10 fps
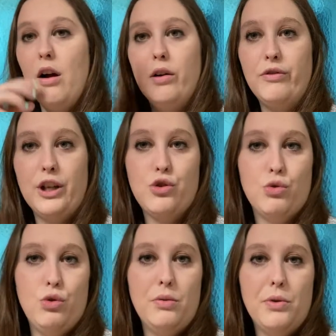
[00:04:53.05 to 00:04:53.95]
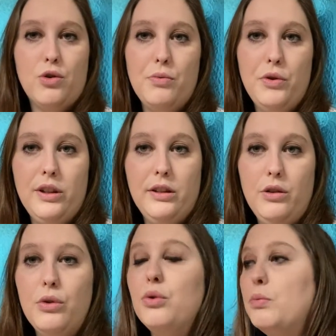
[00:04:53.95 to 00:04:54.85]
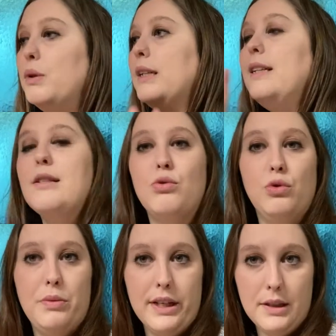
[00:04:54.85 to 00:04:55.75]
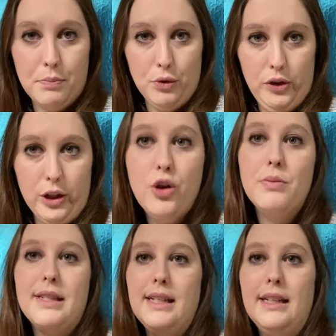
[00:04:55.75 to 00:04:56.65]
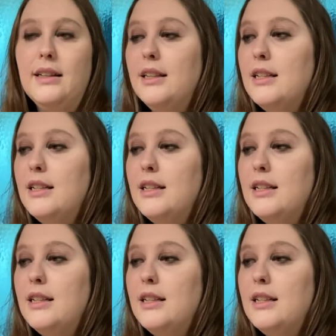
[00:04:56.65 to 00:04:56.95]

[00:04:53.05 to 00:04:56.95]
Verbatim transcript: lo faccio su una community di YouTube, nessuno mi risponde, come se